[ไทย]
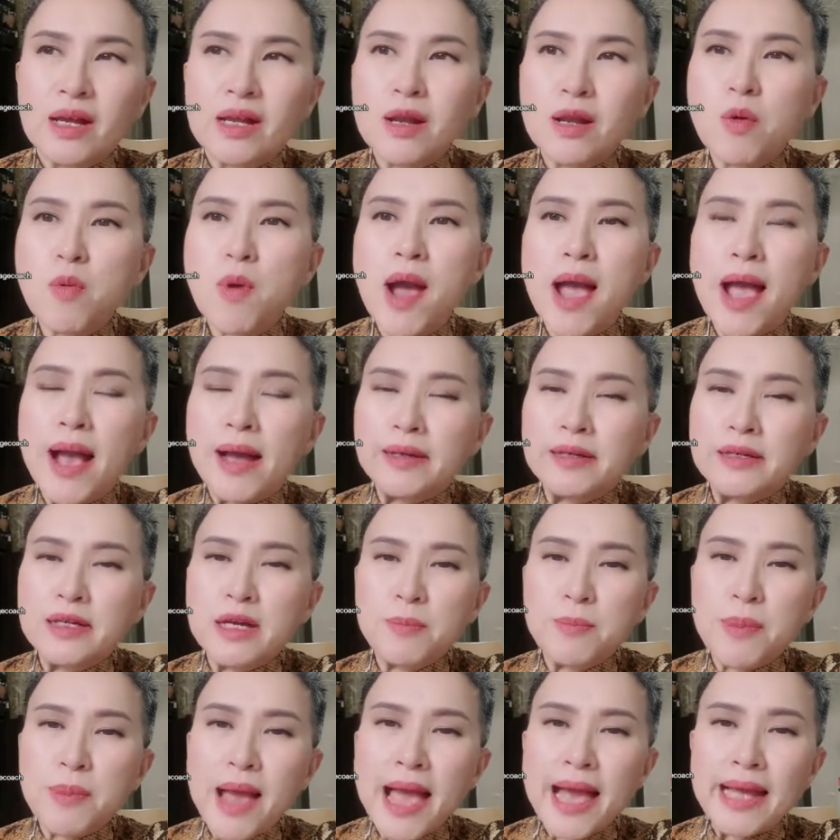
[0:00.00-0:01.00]
ระหว่างเนื้อ
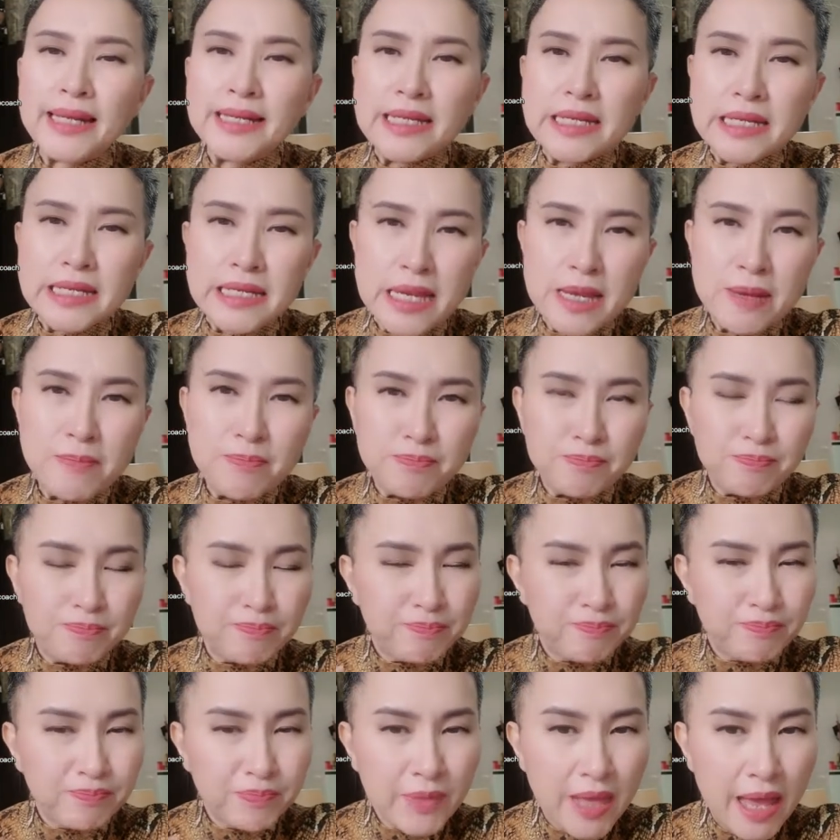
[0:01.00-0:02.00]
ผ้าที่นิ่ม
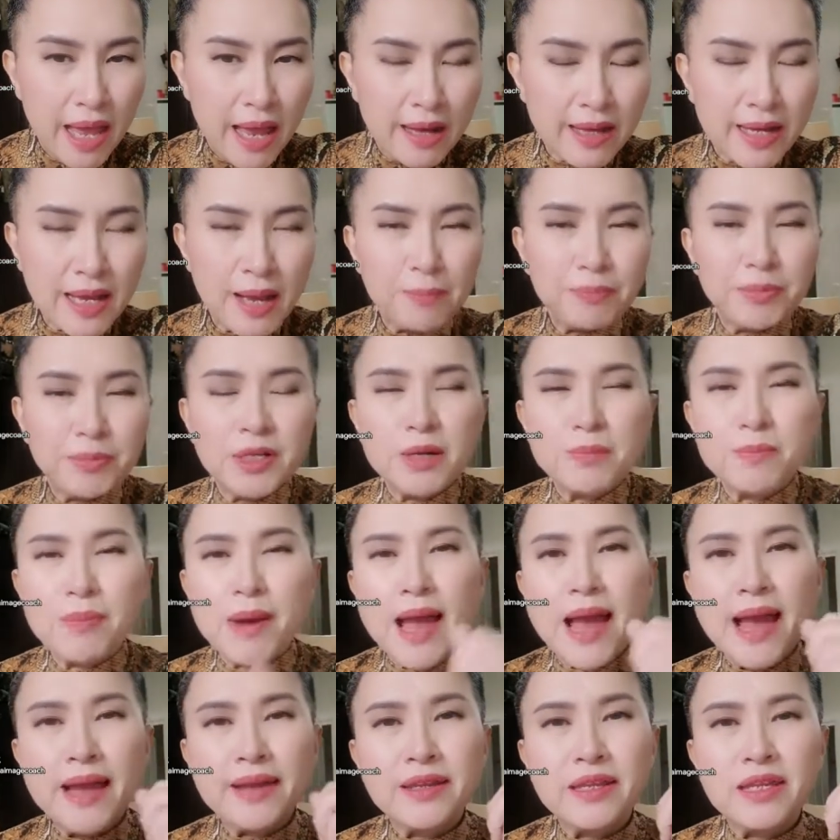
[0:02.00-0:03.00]
นะกับเนื้อ
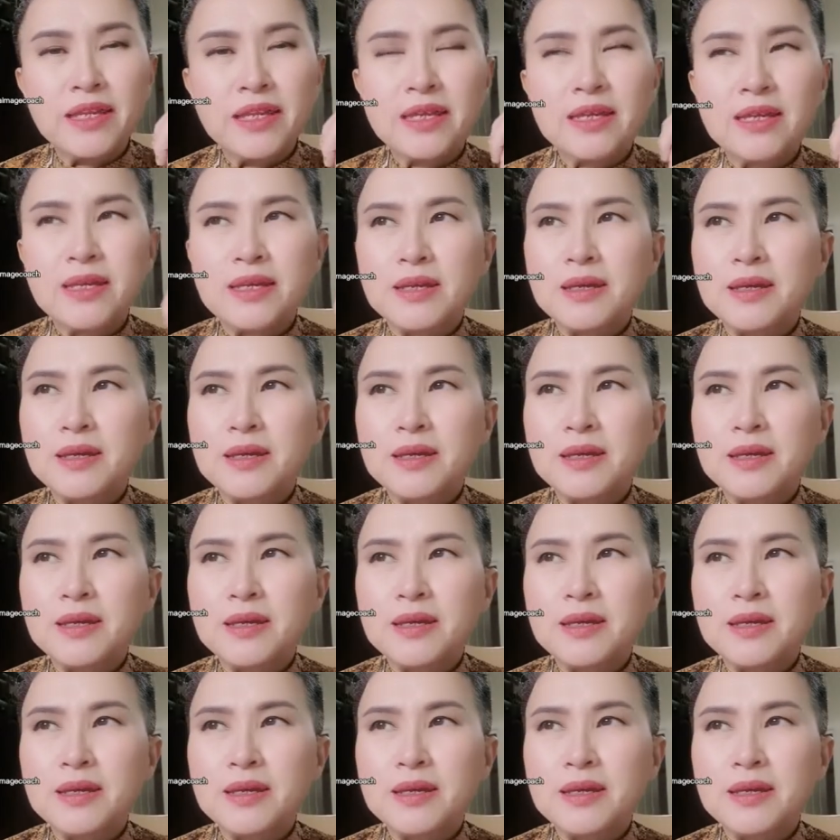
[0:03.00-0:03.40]
ผ้าที่